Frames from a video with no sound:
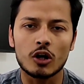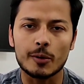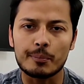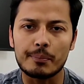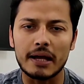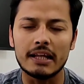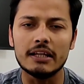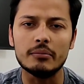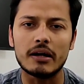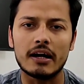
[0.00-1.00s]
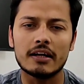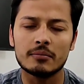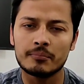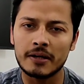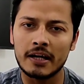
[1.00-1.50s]
और पहली बार
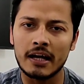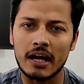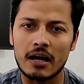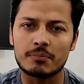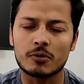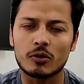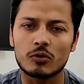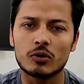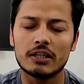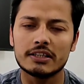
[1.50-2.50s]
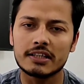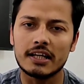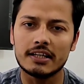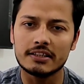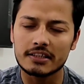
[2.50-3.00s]
मैं आपको खुले
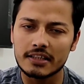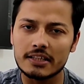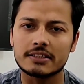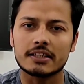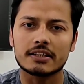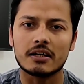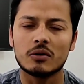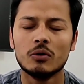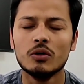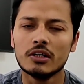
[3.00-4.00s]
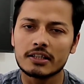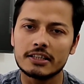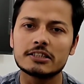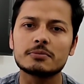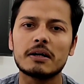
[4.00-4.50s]
चैलेंज दे सकता हूं
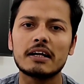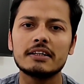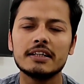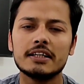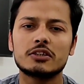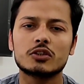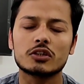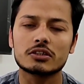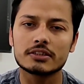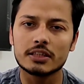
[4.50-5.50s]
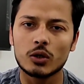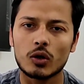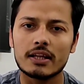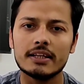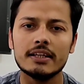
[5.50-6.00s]
कि इस बार ये स्टॉक
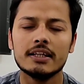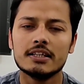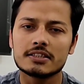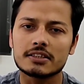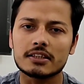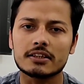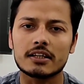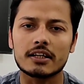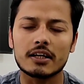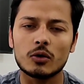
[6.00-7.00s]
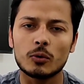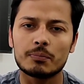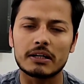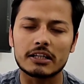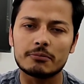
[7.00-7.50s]
सियोरली सत्तर के
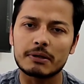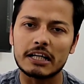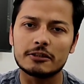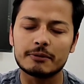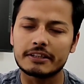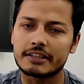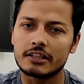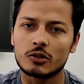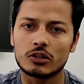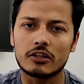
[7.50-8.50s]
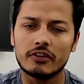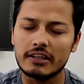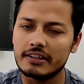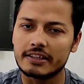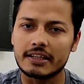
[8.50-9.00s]
ऊपर के प्राइस पे ट्रेड होते
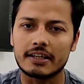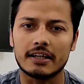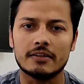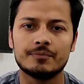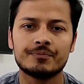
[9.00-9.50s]
हुए दिखेगा